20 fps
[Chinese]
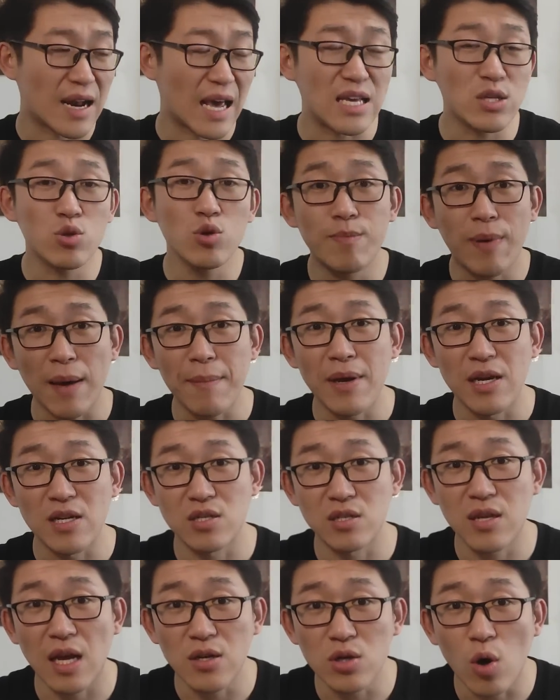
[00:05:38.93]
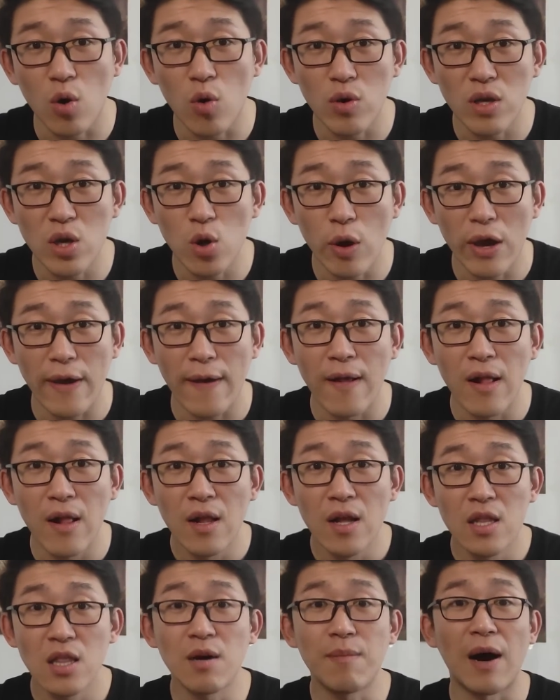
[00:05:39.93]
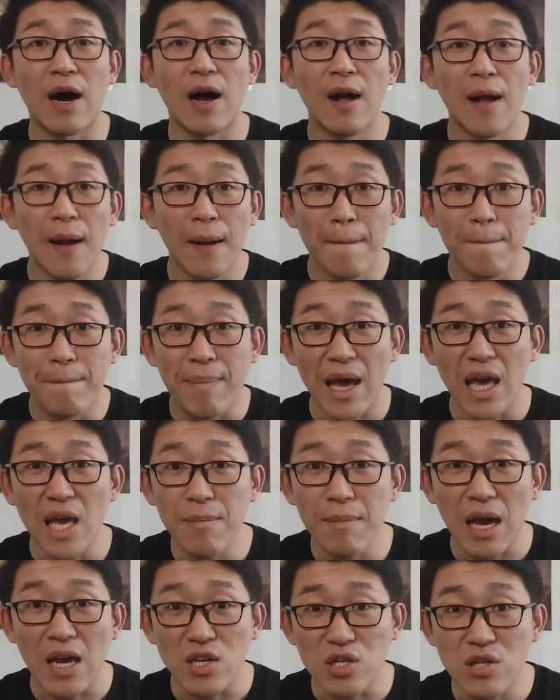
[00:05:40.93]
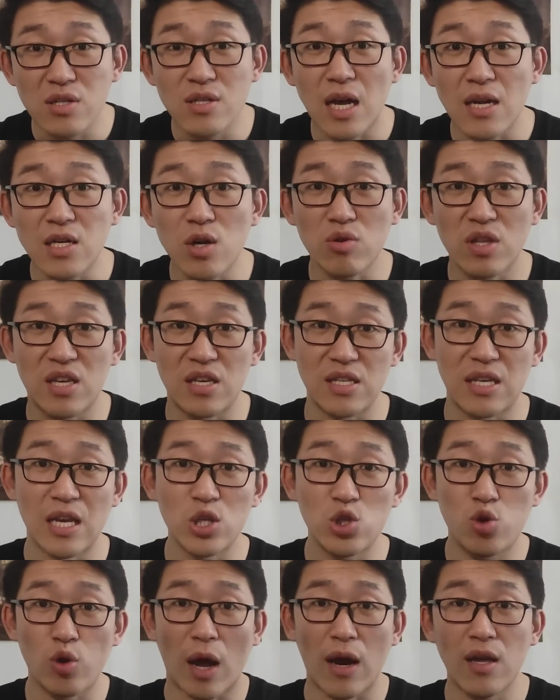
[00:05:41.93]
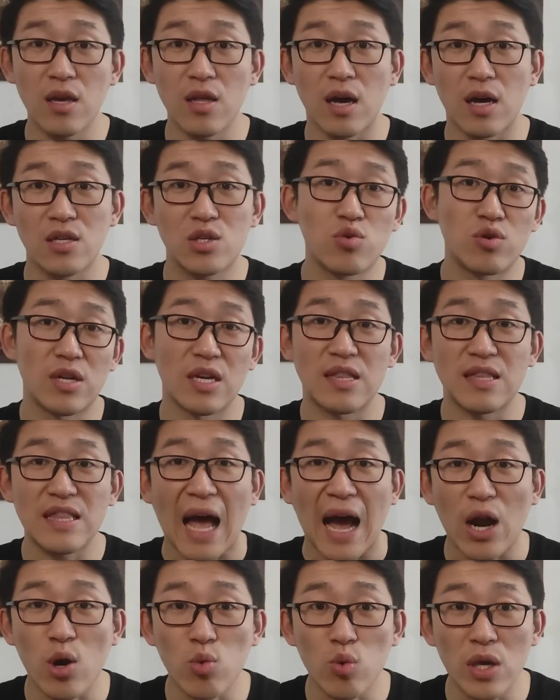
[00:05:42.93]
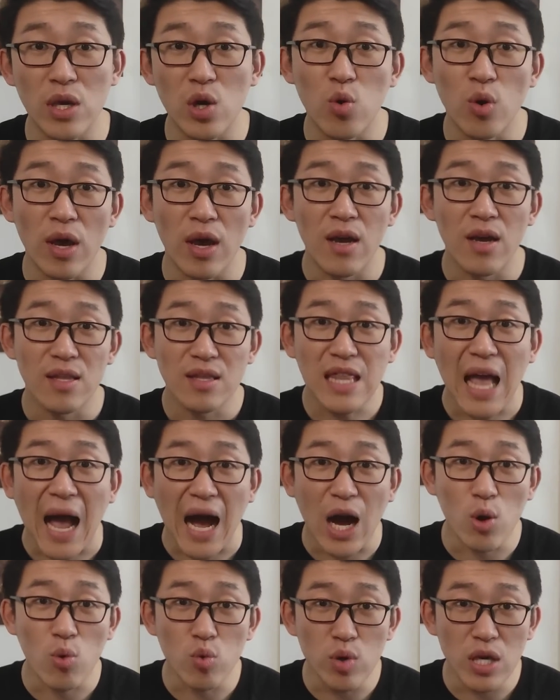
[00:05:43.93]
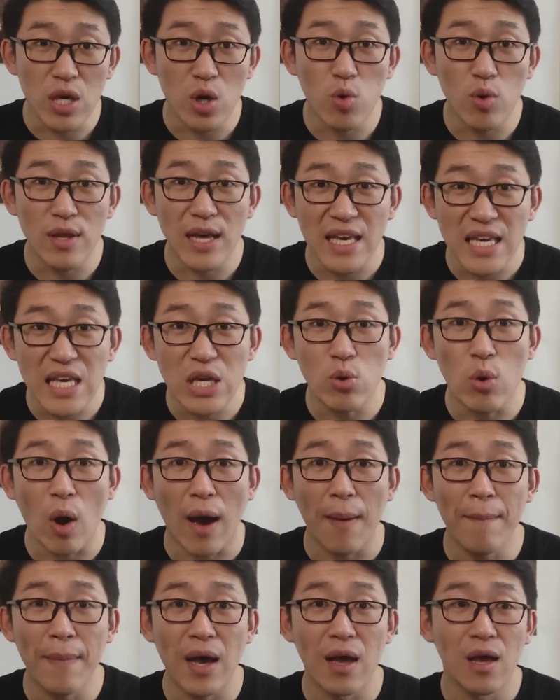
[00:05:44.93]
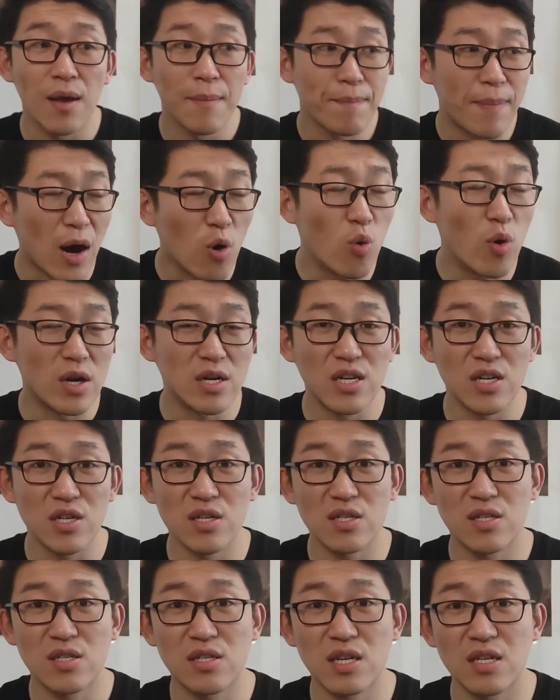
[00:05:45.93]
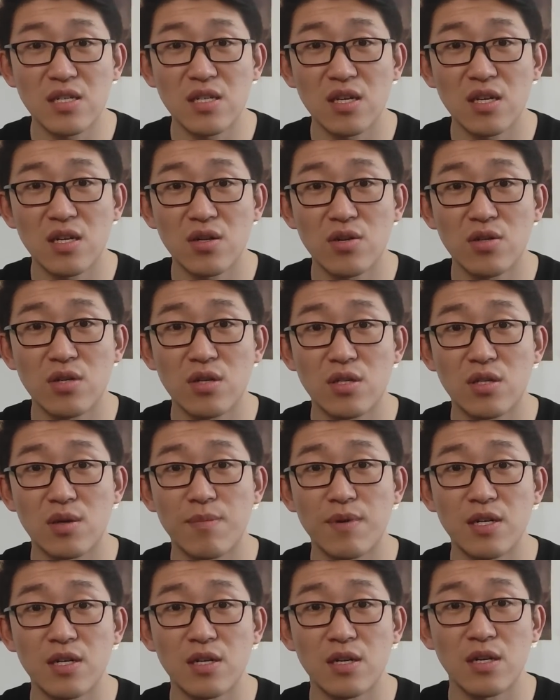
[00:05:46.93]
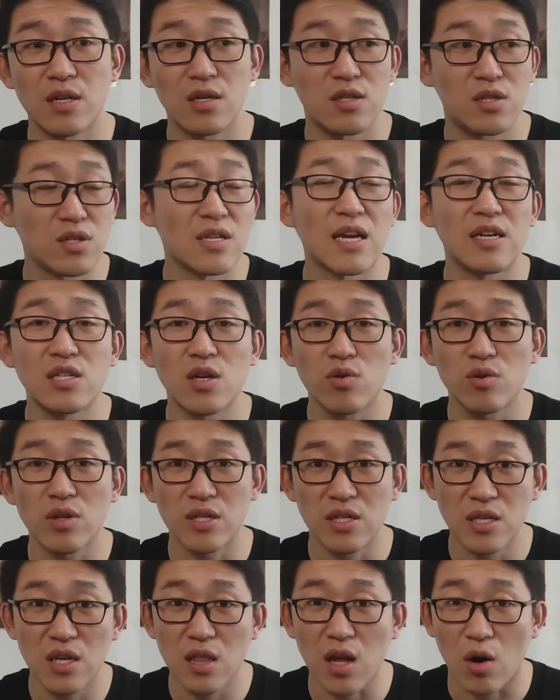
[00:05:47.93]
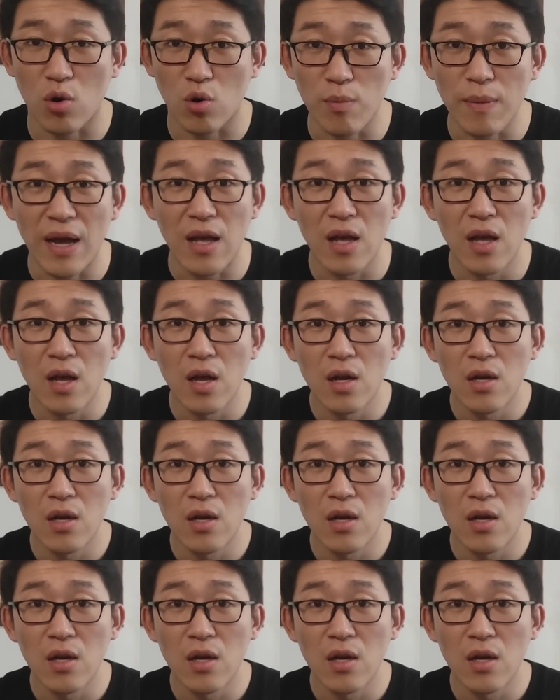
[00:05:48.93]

来自于北美十三州议会。那么，北美十三州体现权力的就是这大陆议会，大陆议会的议员们，包括这这些这是什么这十三州的这些头们。